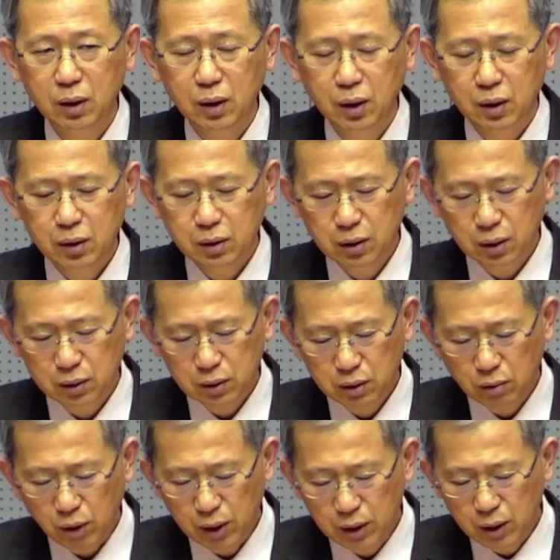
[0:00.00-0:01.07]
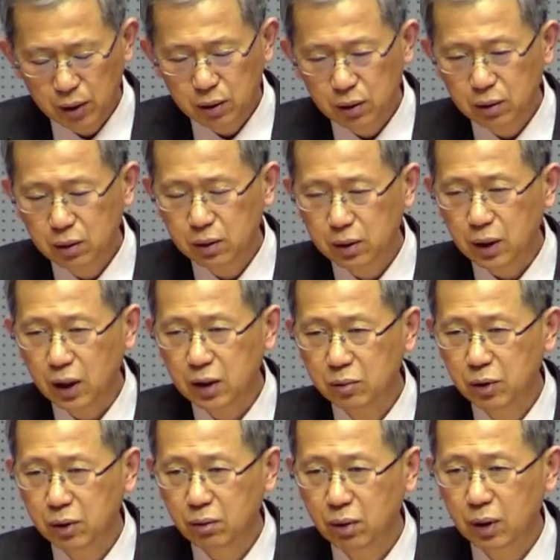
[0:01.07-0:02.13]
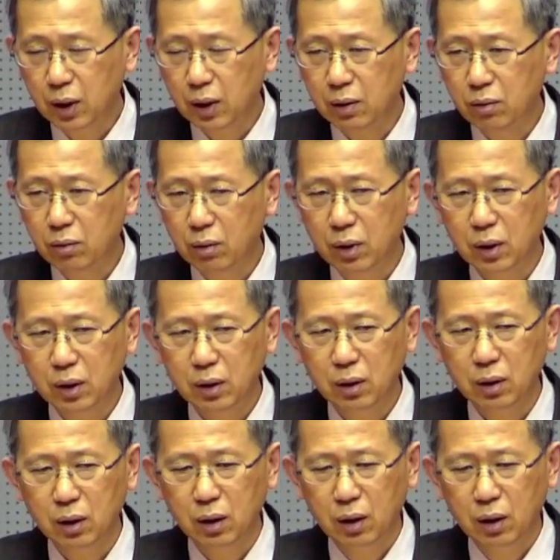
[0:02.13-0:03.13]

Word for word: 그러니까 그 광야길을 40년 동안 가는 동안에